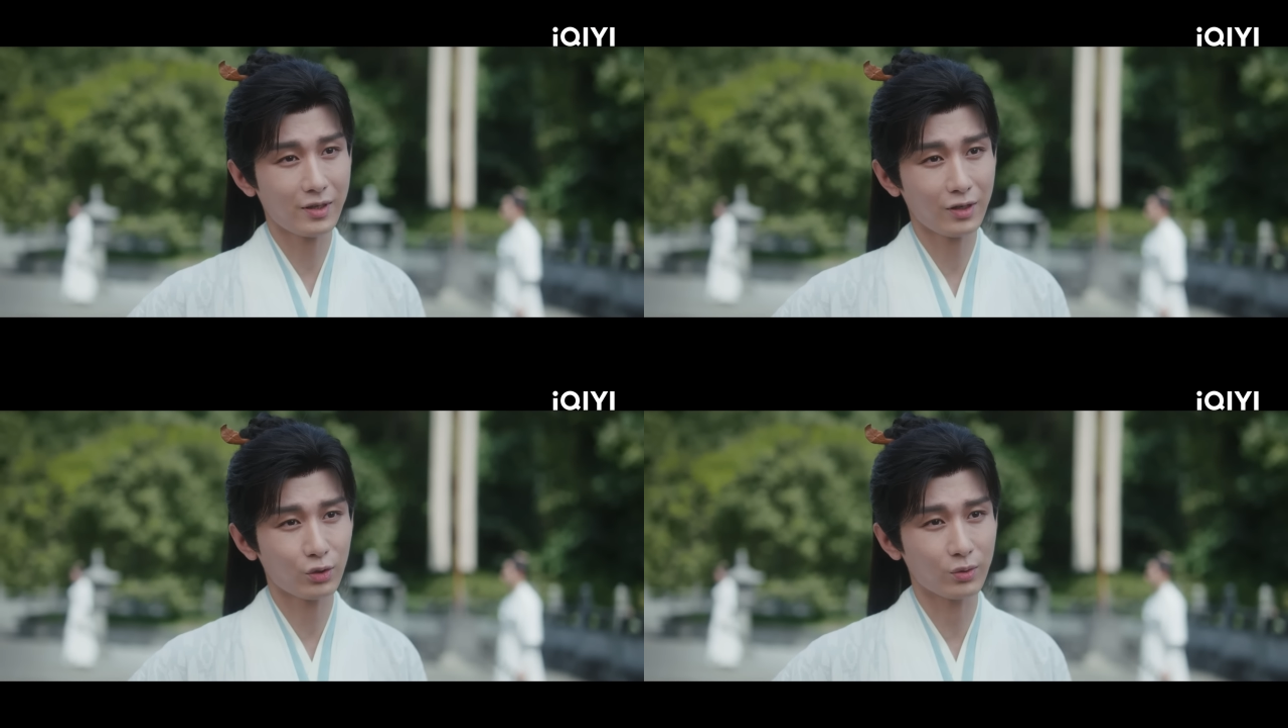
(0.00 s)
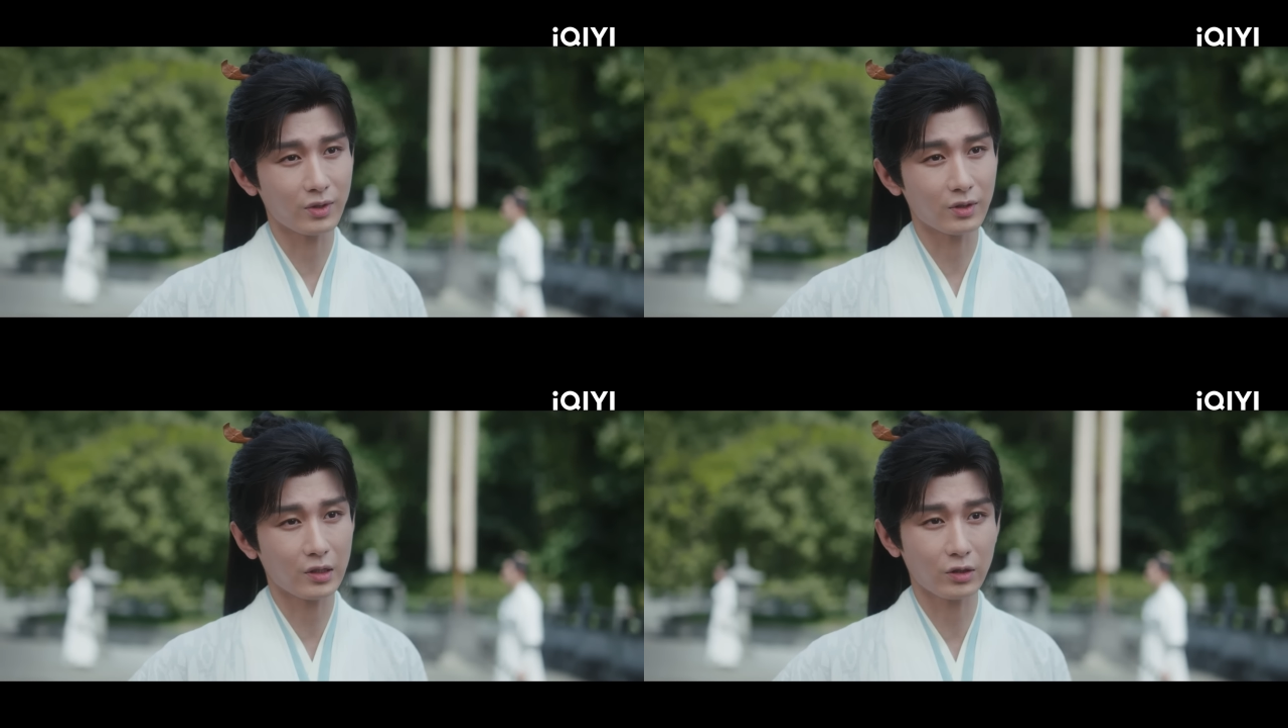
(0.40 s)
Ai nói
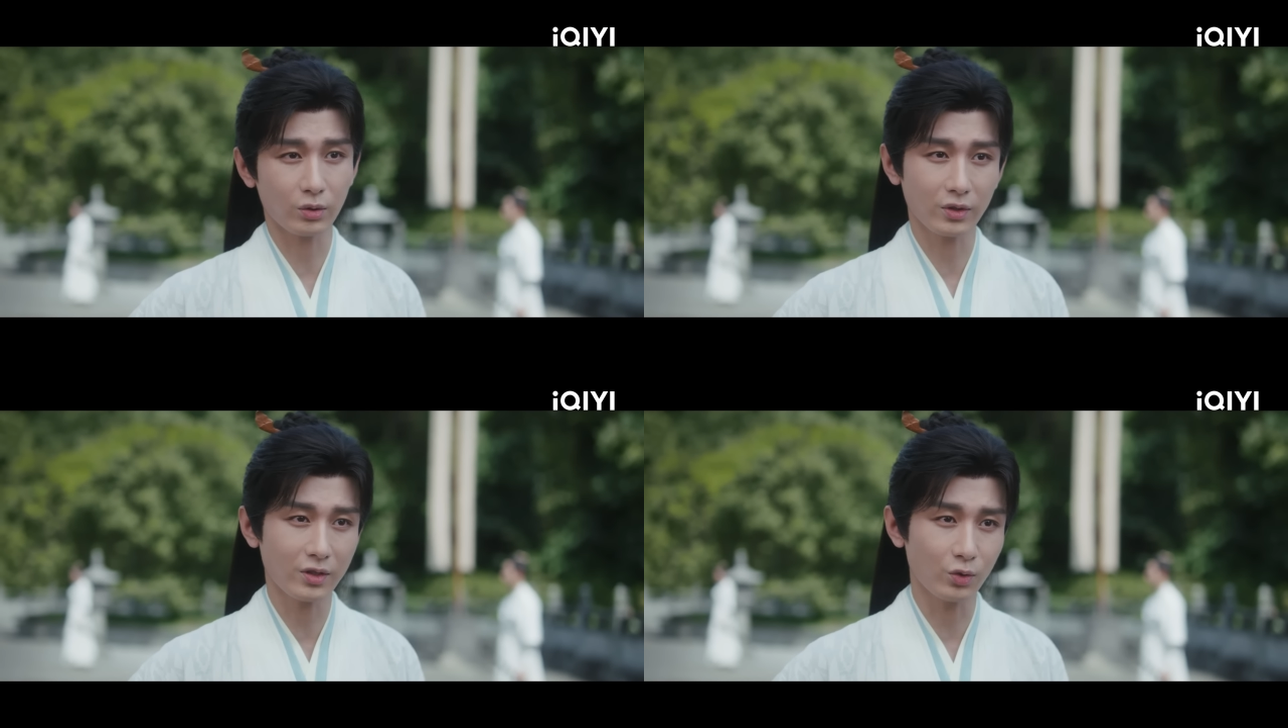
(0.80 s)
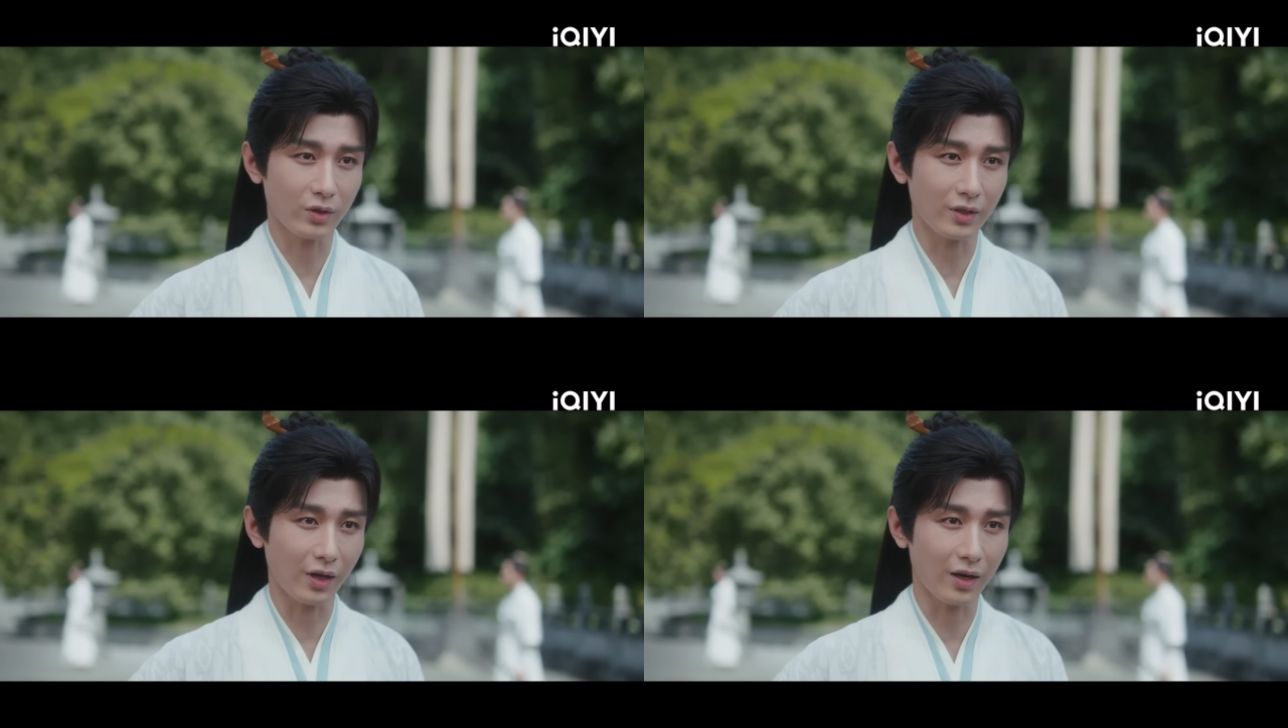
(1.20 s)
cho ông biết đây
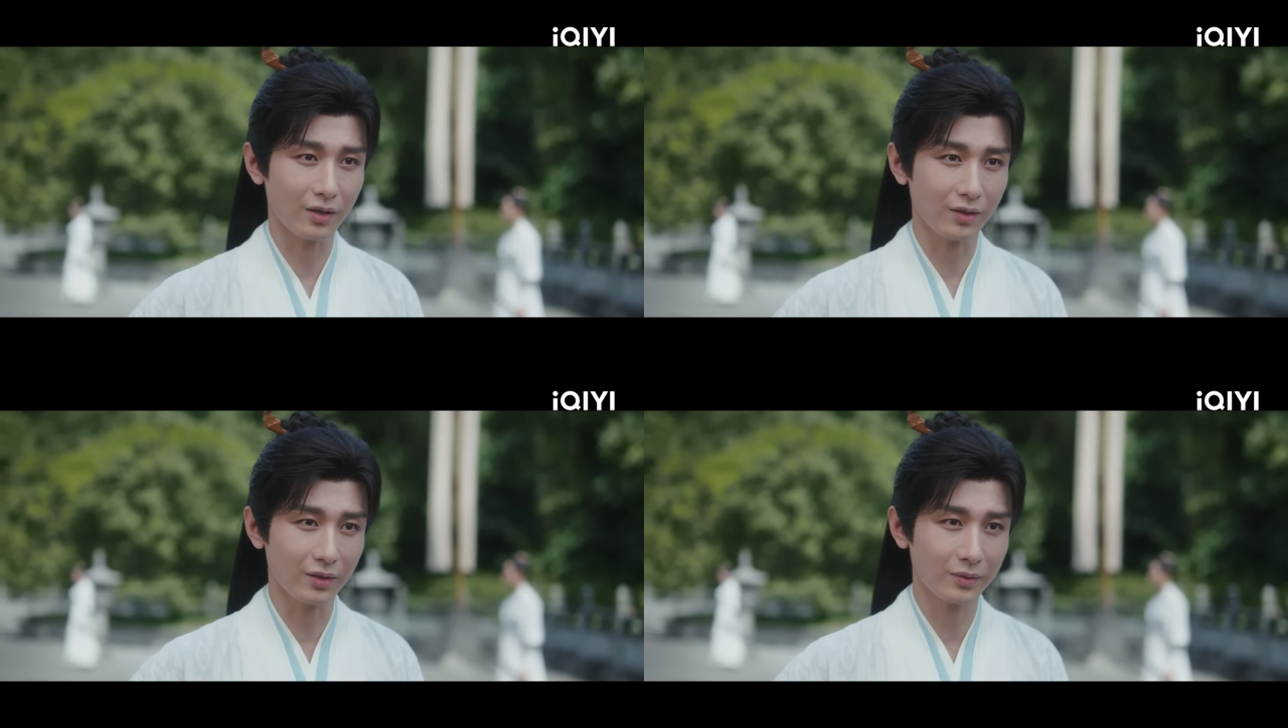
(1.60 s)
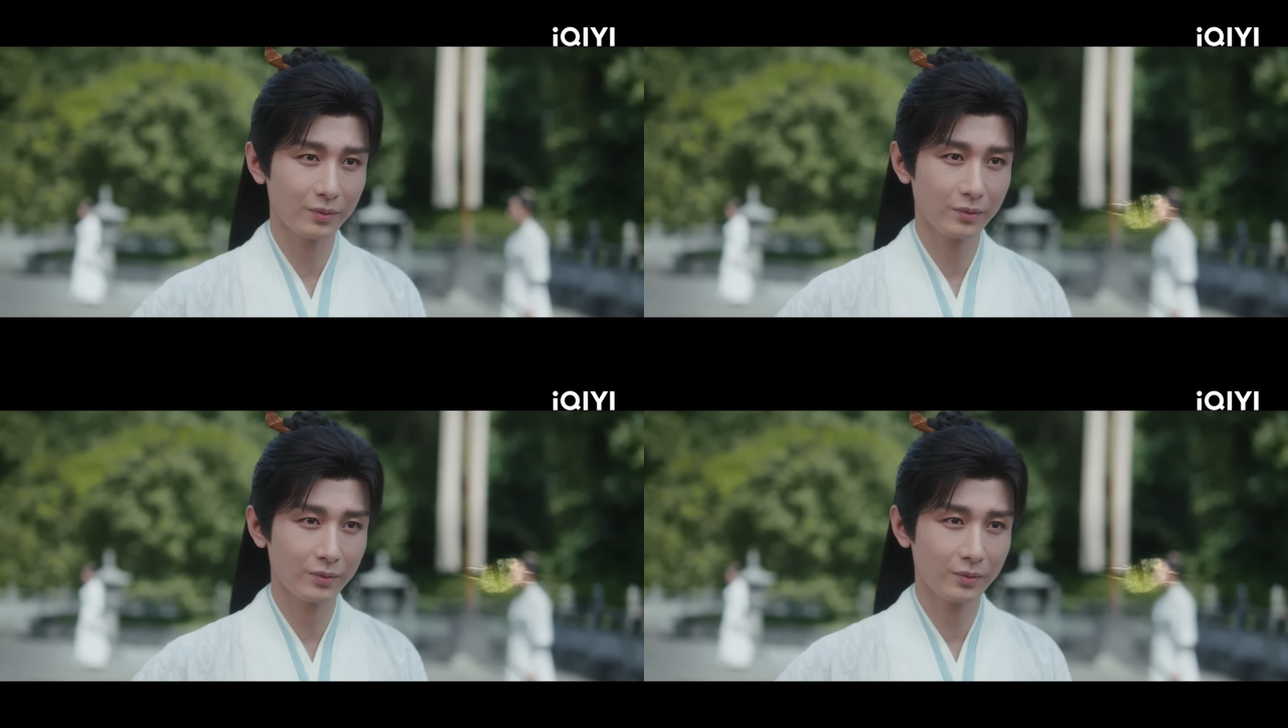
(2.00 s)
là đáp án đúng?